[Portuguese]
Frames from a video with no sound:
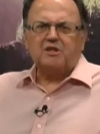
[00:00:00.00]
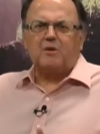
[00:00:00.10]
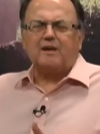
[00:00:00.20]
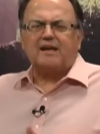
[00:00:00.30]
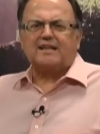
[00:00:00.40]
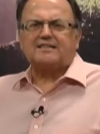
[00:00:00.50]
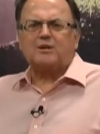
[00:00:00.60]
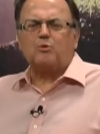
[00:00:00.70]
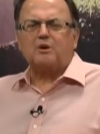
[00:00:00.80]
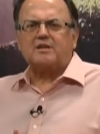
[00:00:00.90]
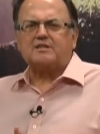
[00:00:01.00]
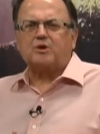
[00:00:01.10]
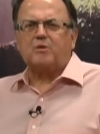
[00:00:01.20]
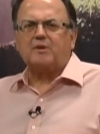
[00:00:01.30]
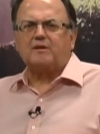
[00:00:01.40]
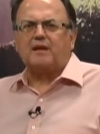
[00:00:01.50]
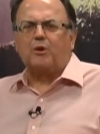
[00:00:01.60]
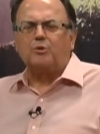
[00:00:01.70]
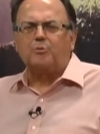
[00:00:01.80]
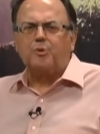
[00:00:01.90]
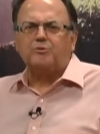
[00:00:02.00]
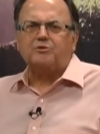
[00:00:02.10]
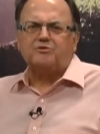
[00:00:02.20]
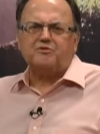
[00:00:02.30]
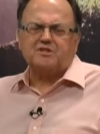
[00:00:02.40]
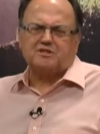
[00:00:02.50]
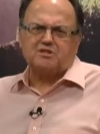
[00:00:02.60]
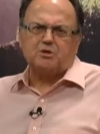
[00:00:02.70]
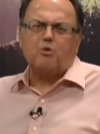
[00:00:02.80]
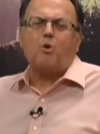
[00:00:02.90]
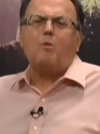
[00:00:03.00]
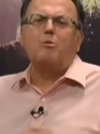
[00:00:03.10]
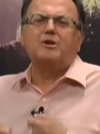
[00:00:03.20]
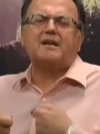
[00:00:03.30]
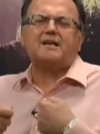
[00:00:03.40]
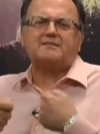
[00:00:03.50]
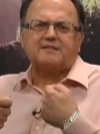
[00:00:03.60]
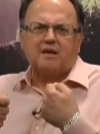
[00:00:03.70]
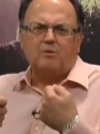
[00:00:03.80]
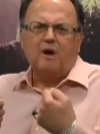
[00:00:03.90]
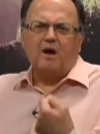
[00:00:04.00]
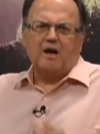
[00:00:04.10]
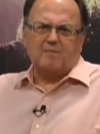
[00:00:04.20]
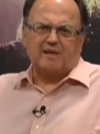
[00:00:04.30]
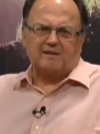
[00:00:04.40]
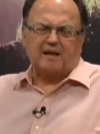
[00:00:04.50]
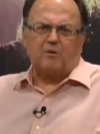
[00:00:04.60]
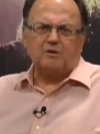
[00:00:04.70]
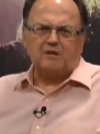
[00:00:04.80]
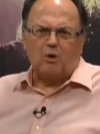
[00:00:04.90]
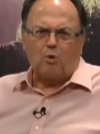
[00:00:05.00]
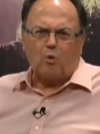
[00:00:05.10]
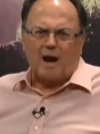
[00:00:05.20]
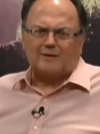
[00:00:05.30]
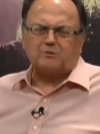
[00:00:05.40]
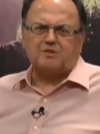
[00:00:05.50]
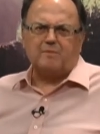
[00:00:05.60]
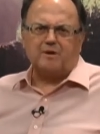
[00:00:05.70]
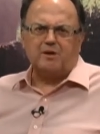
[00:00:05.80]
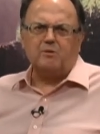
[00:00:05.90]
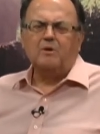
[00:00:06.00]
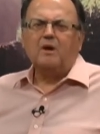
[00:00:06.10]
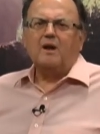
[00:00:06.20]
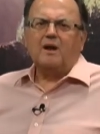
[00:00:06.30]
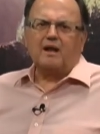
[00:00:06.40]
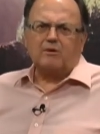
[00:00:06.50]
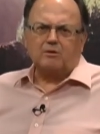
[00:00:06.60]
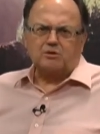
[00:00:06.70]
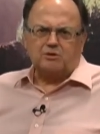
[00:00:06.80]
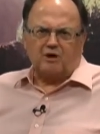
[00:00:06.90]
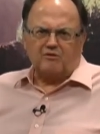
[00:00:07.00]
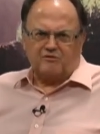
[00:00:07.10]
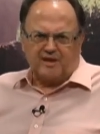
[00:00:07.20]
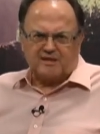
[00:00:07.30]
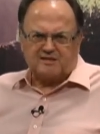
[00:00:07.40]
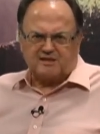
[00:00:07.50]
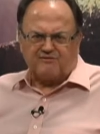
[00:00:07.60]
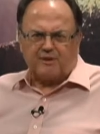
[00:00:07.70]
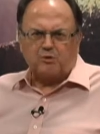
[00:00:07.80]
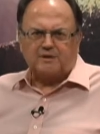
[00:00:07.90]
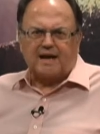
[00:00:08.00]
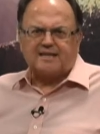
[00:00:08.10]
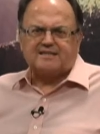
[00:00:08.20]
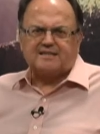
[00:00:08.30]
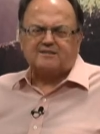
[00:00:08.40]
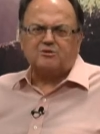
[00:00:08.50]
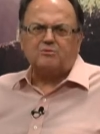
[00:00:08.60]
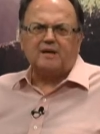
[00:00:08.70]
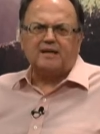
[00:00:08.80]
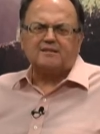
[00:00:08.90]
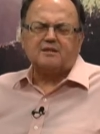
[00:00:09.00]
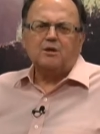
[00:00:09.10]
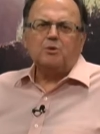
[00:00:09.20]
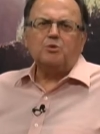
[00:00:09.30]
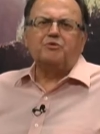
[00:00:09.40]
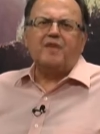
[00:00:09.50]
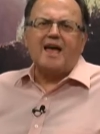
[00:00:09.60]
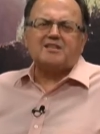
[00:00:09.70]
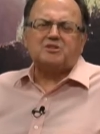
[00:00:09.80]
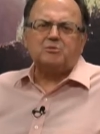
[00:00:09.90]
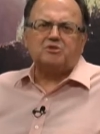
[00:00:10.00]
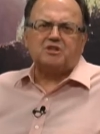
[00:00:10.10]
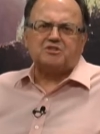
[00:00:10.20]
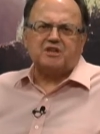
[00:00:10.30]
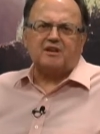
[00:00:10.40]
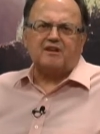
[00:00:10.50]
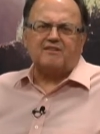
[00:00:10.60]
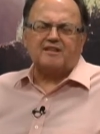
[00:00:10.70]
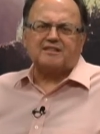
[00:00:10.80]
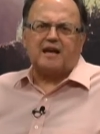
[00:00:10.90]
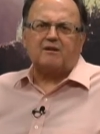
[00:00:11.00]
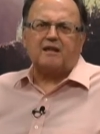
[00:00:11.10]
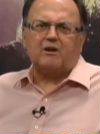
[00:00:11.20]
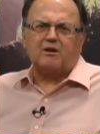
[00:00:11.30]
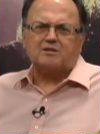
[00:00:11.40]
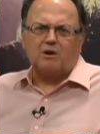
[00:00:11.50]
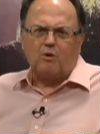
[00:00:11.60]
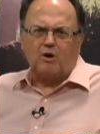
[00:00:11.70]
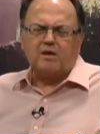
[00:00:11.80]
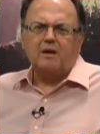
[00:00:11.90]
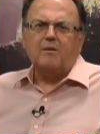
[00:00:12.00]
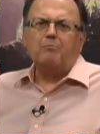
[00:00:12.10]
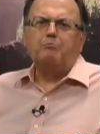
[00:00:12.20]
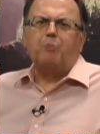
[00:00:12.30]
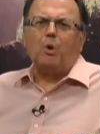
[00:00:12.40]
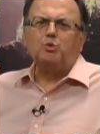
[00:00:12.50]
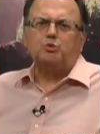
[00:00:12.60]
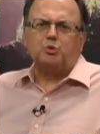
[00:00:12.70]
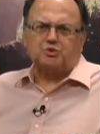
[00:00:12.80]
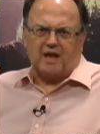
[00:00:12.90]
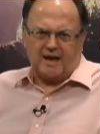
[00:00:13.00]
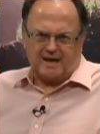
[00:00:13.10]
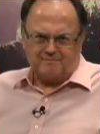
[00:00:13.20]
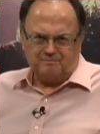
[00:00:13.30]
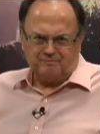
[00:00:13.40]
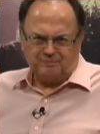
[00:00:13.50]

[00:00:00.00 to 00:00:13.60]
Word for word: têm uma ligação com a questão ambiental do ponto de vista de comunicação ambiental. Então, 4 de abril, lá no Auditório Fênix da Faculdade de Ciências Humanas, o 13 aniversário da nossa ONG Ponto Terra.